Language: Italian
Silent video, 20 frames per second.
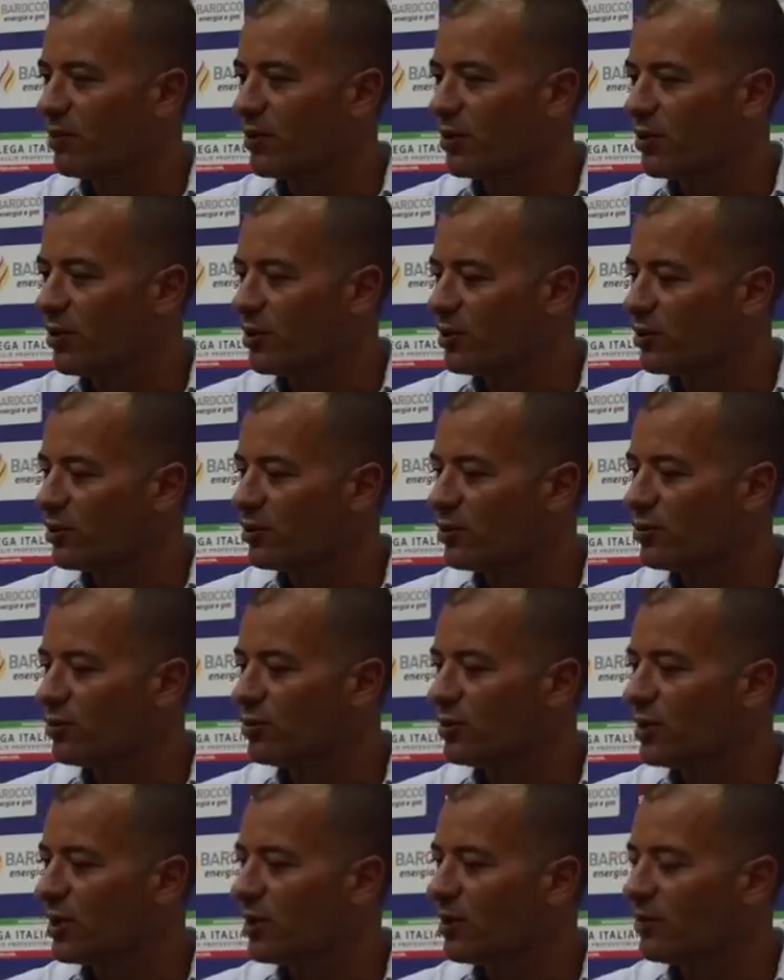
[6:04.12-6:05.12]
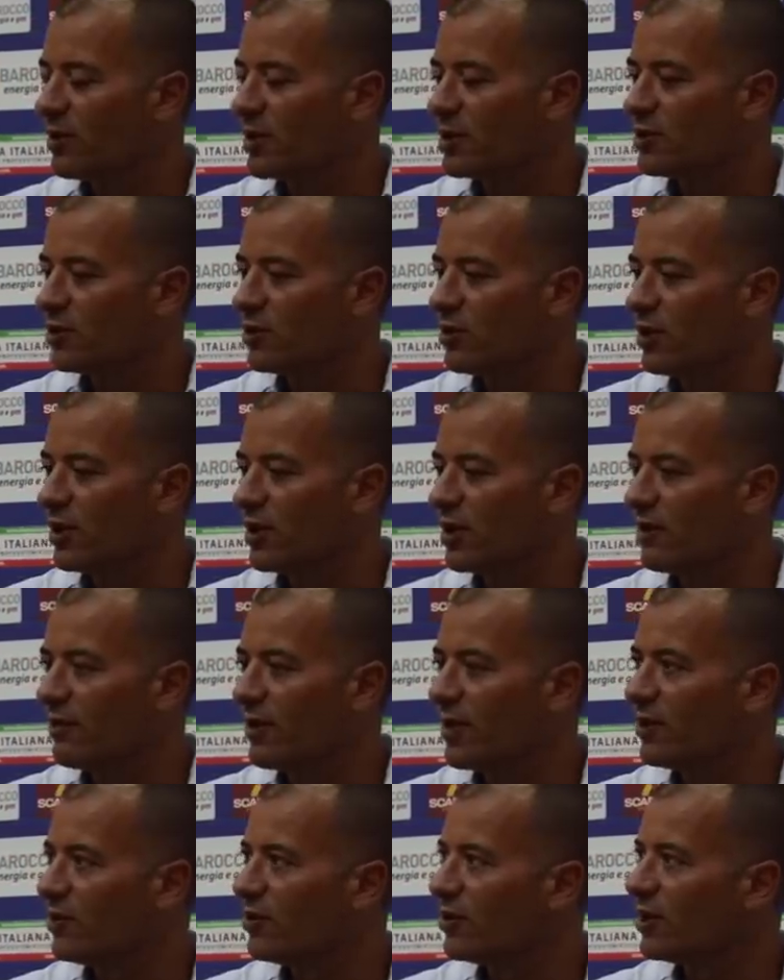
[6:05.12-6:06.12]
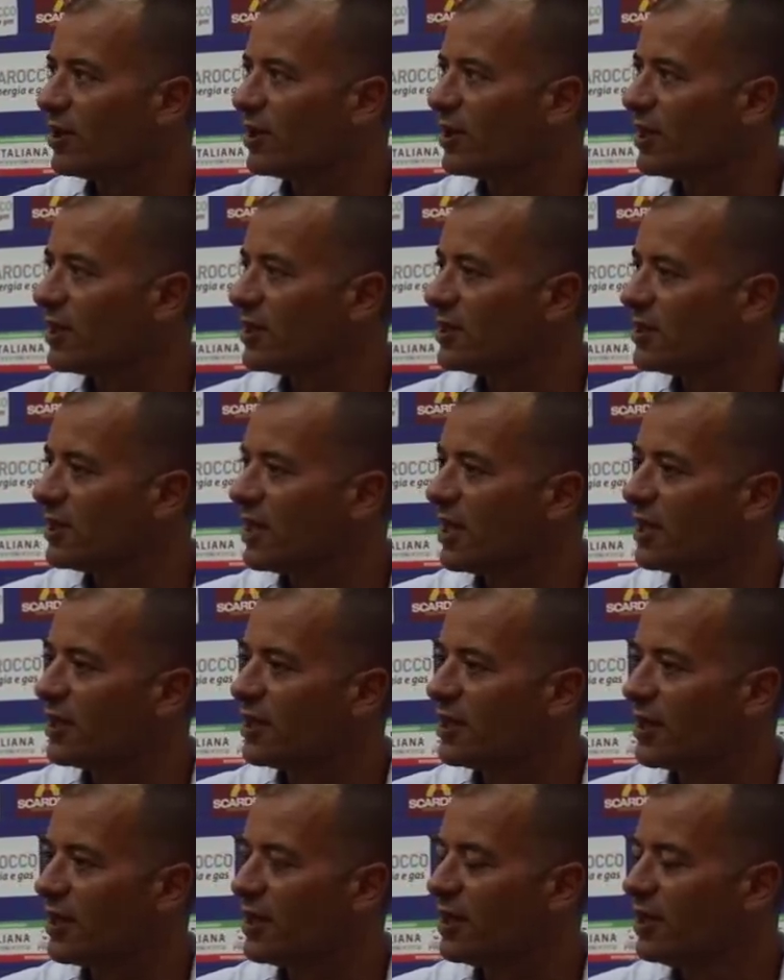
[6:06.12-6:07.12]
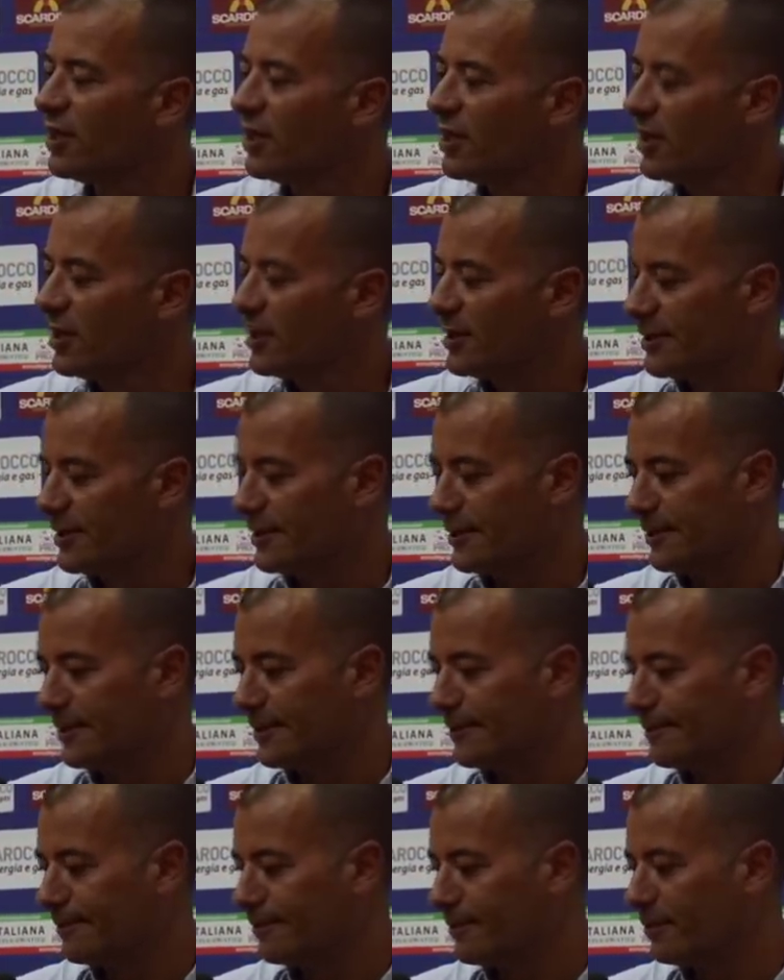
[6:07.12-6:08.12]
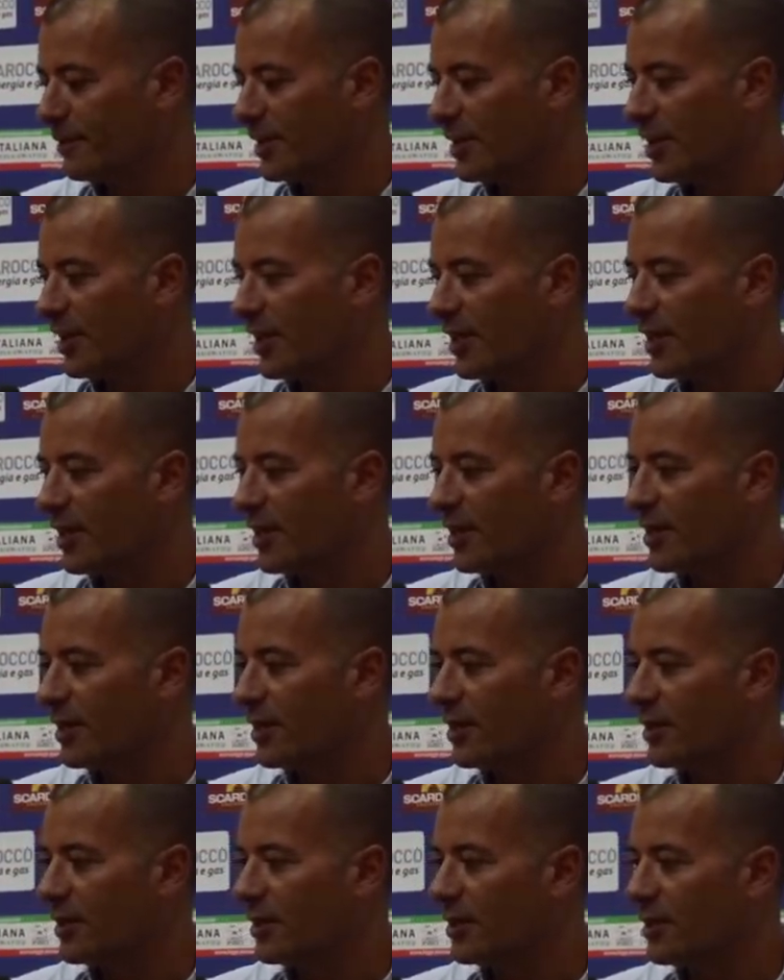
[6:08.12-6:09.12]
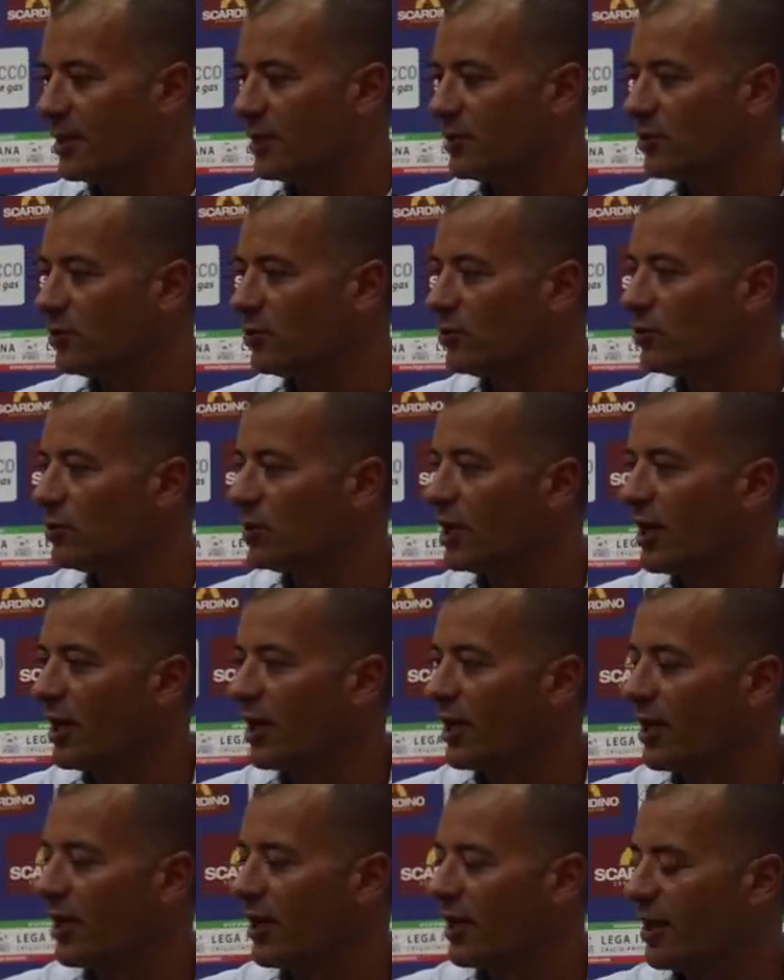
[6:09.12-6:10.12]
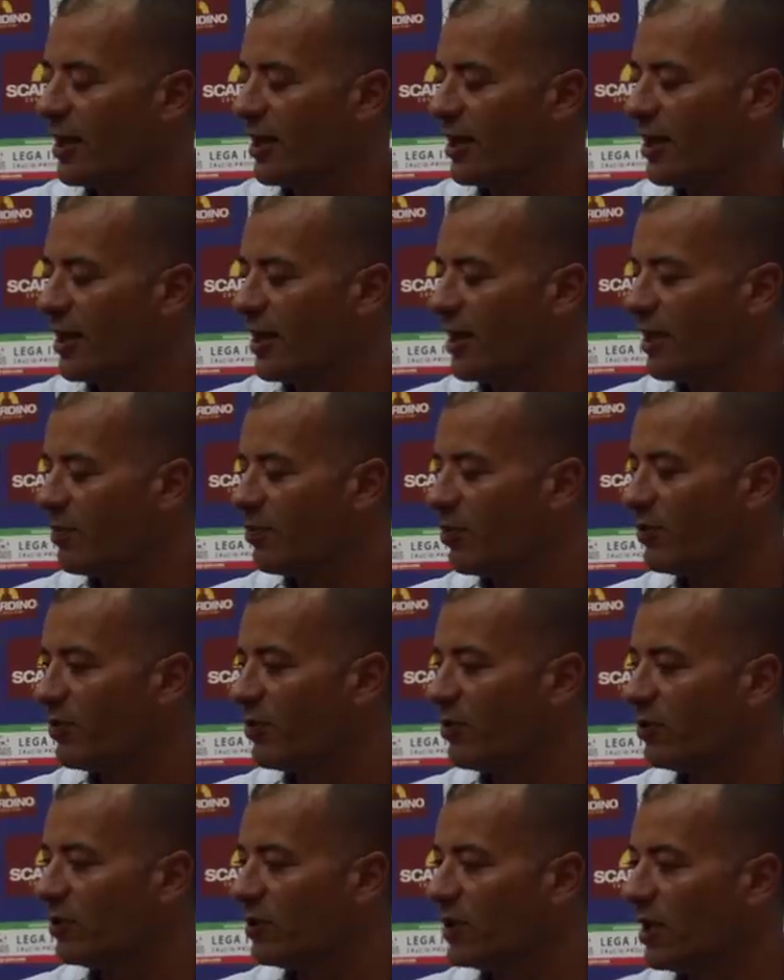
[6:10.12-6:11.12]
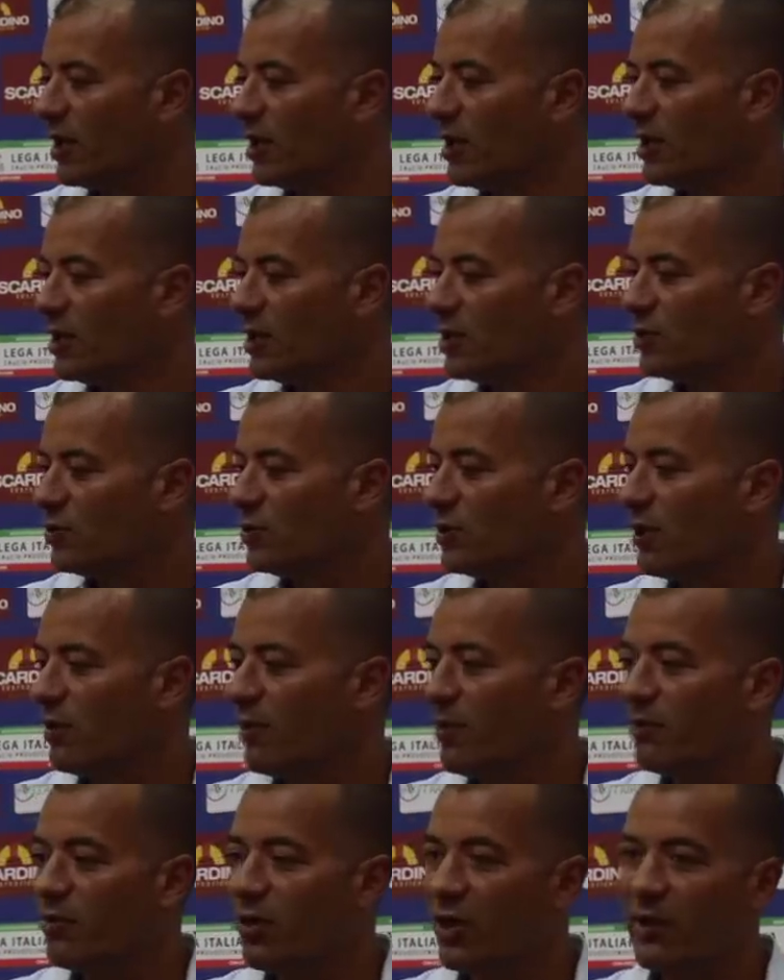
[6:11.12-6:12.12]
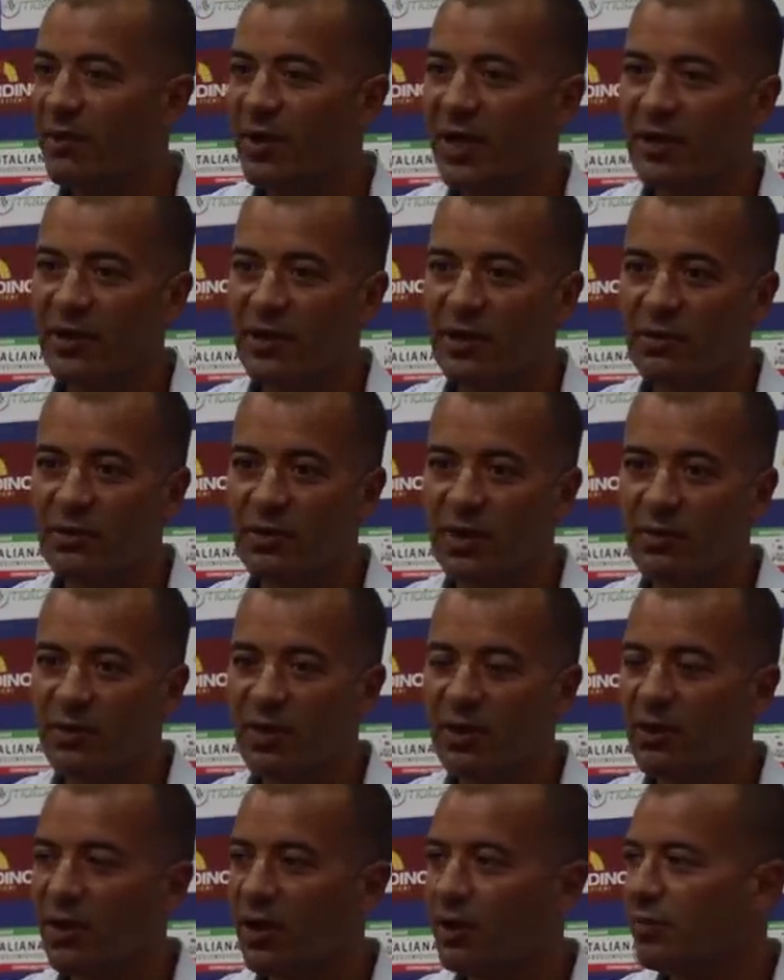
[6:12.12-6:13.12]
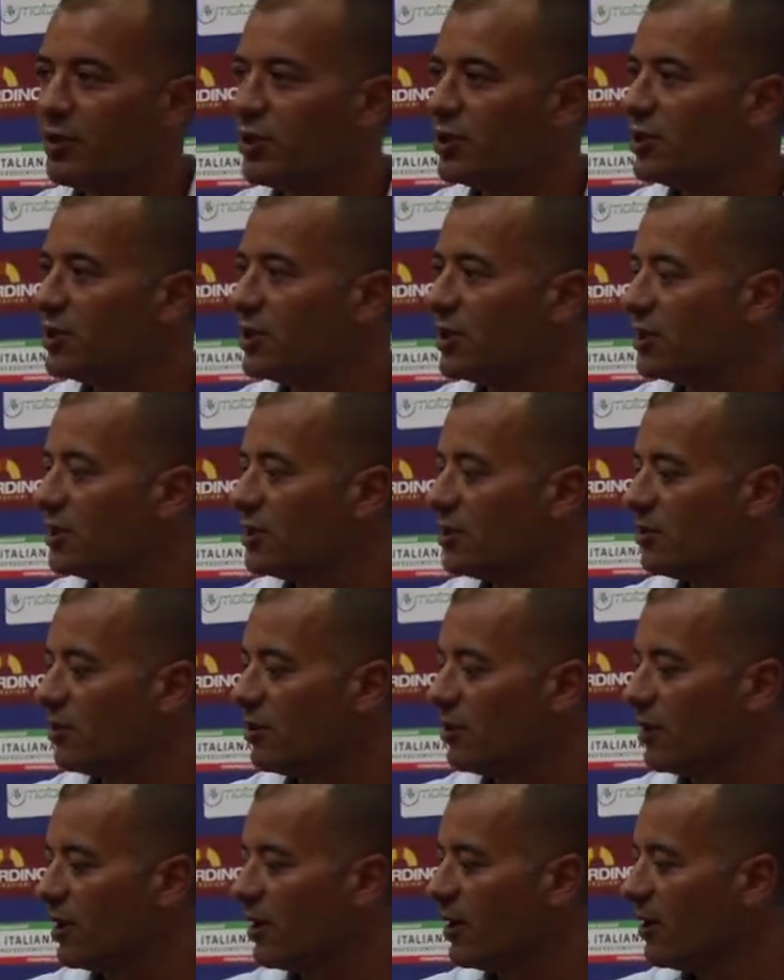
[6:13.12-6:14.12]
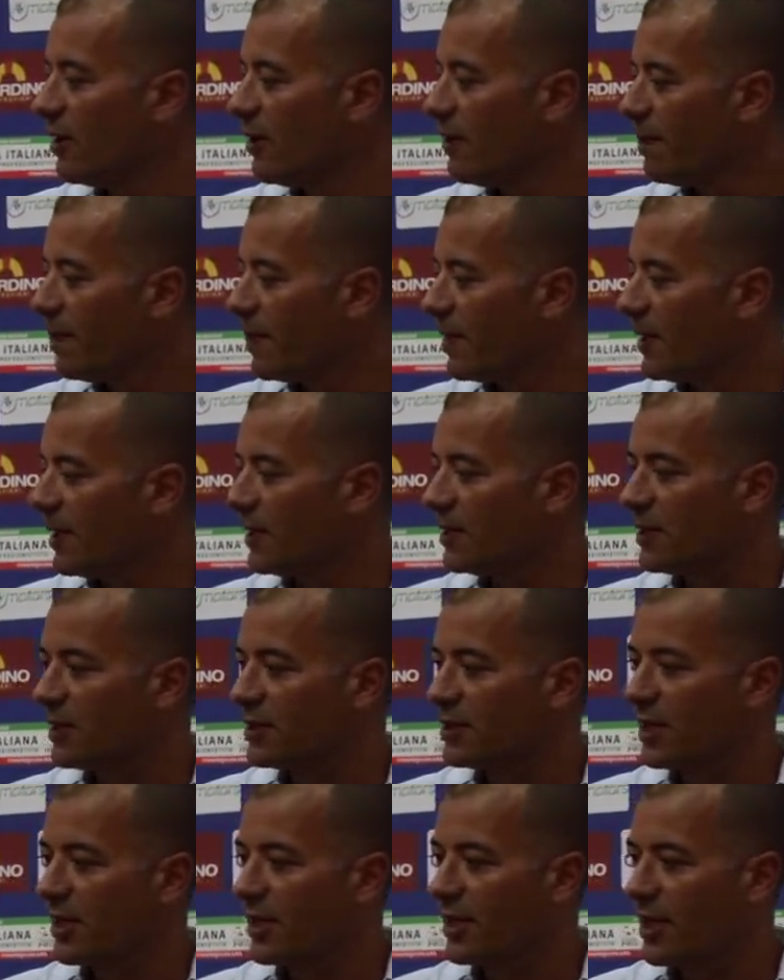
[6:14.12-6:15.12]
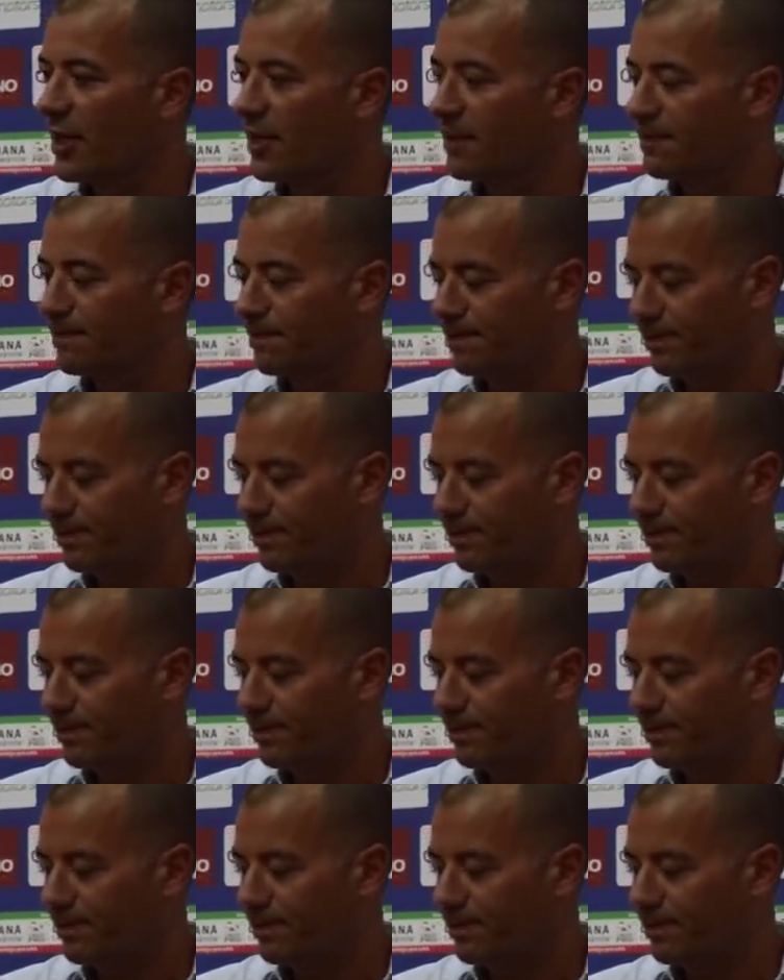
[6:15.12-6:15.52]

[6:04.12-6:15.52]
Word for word: per noi sono tutte persone che vanno ringraziate in maniera assoluta e, e profonda. Sul tema abbonamenti una piccola precisazione, l'altra sera